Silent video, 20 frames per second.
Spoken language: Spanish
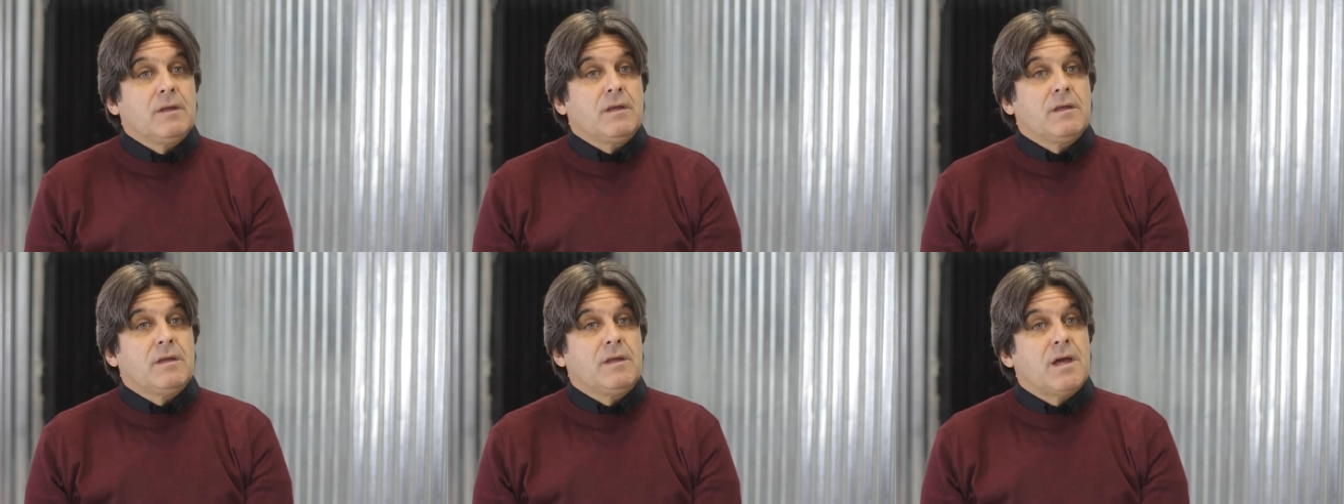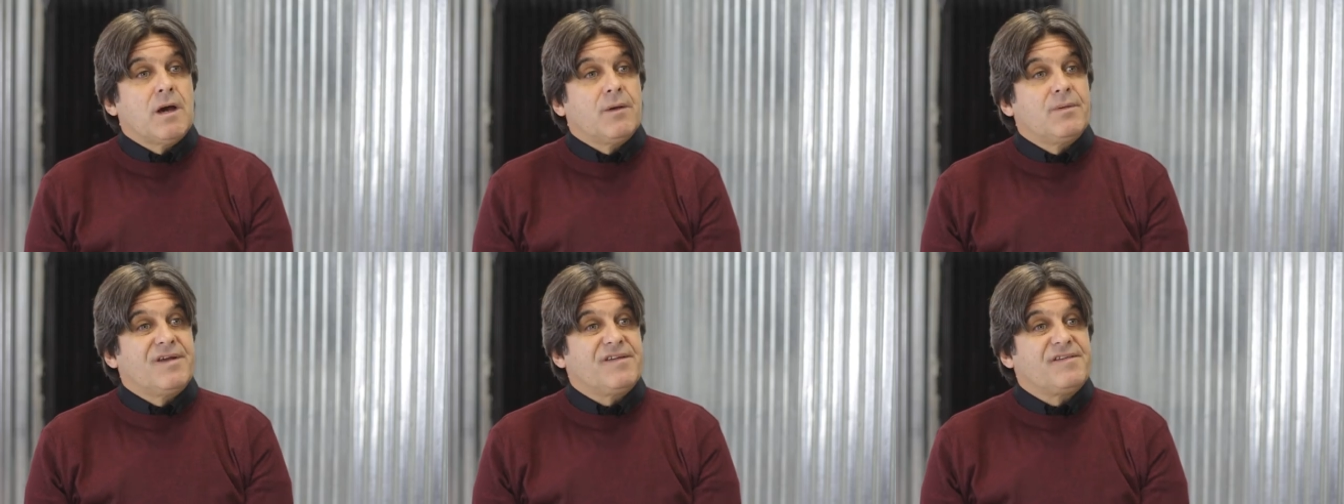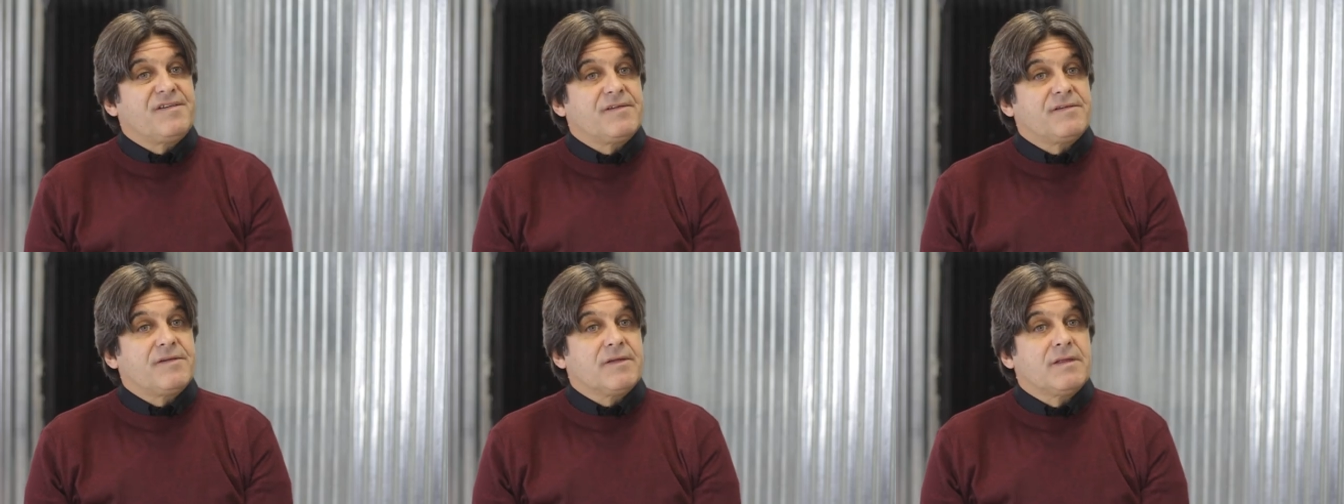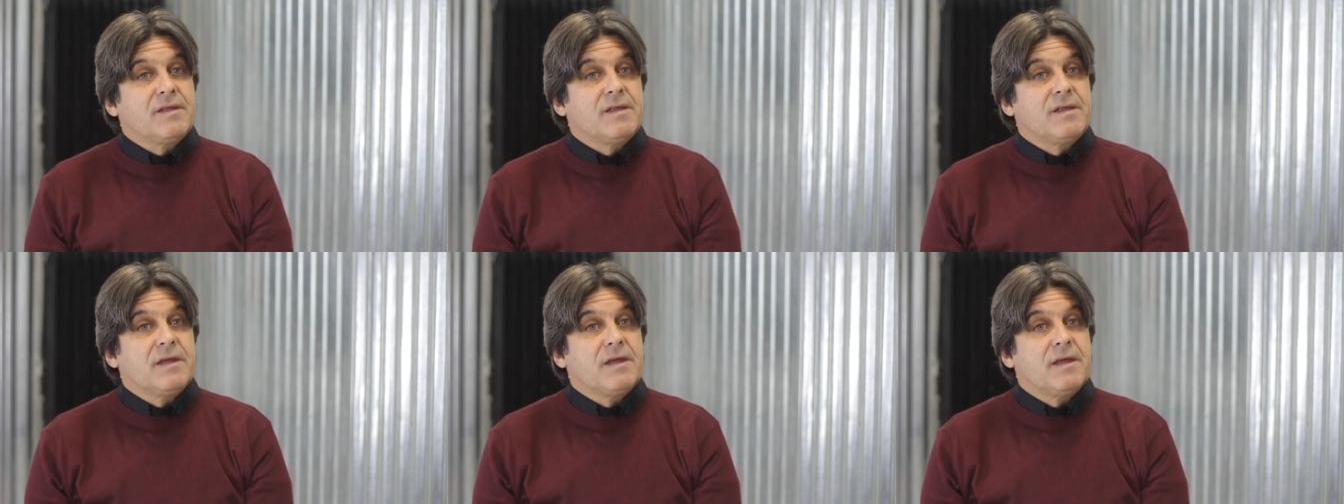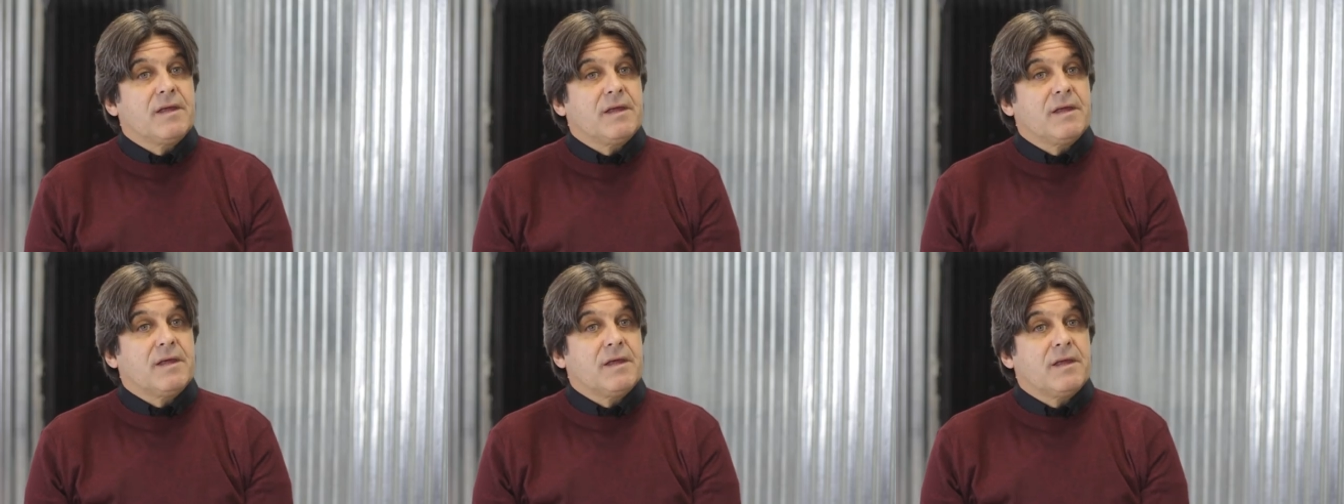Y a veces
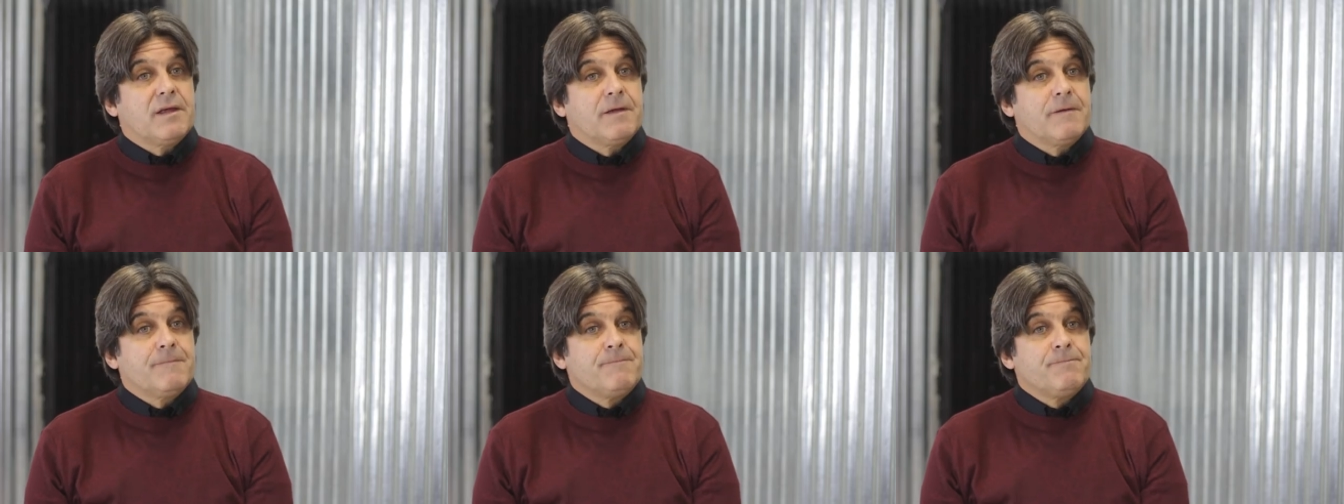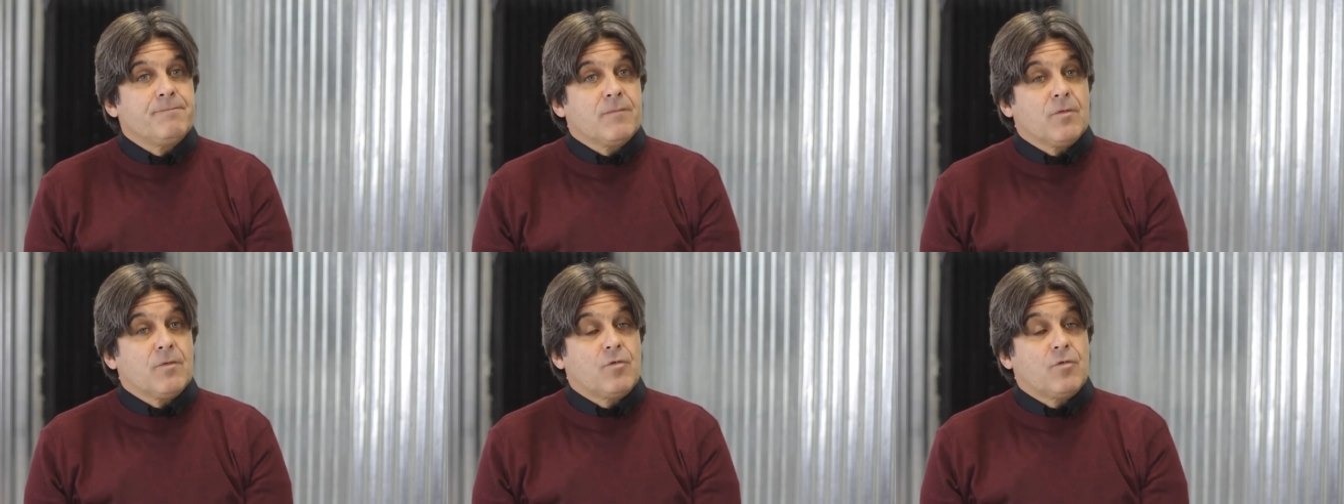este,